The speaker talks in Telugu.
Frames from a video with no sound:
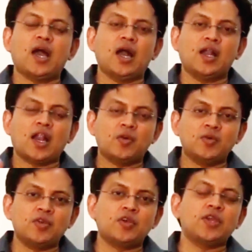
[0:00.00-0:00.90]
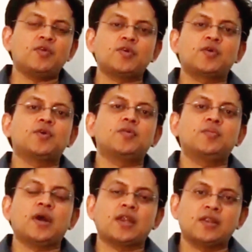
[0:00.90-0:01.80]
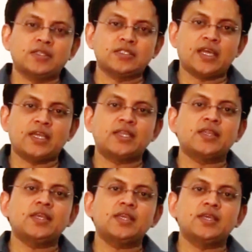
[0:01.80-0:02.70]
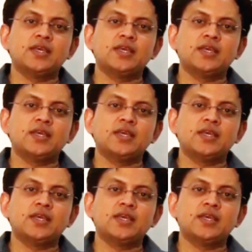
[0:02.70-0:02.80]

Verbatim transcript: ఆ గ్రామంలో ఎవరో మరణం జరిగింది